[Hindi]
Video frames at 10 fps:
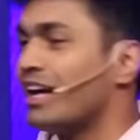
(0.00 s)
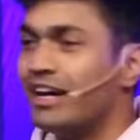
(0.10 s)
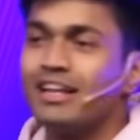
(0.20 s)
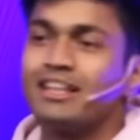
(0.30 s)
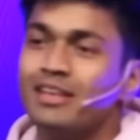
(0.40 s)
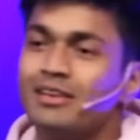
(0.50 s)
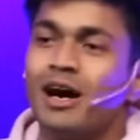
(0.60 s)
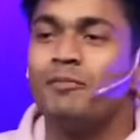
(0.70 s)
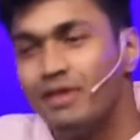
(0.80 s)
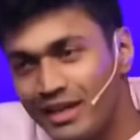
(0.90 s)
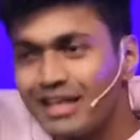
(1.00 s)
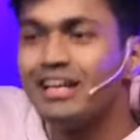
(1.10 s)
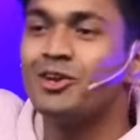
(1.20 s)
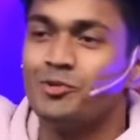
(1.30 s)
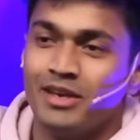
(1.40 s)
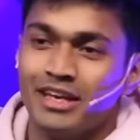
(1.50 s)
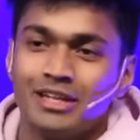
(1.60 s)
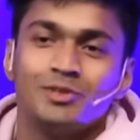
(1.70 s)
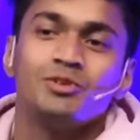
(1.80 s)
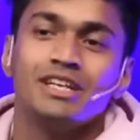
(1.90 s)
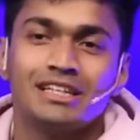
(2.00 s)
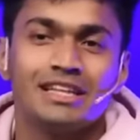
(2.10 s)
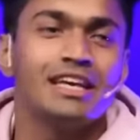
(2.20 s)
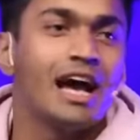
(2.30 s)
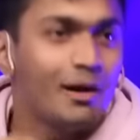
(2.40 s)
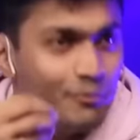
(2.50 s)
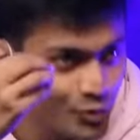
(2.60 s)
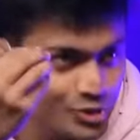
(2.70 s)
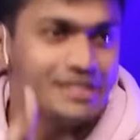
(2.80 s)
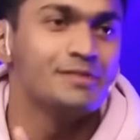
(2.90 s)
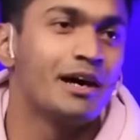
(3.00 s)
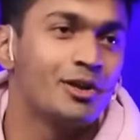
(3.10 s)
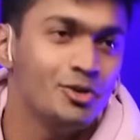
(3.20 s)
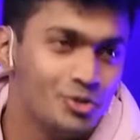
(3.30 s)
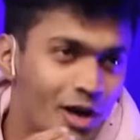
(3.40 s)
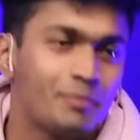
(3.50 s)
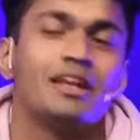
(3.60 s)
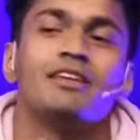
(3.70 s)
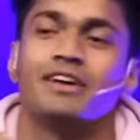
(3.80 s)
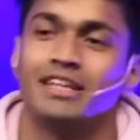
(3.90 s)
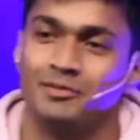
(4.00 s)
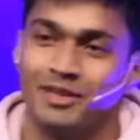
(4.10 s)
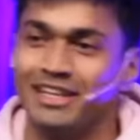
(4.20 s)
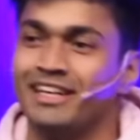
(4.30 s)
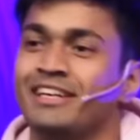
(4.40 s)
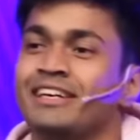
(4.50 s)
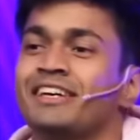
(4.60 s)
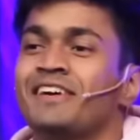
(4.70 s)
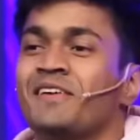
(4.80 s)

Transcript: है ना कि अपने ख्यालों में है ना तो मुझे लगता है कि आप वो चीज़ मानो जो आपके लिए फ़ायदेमंद है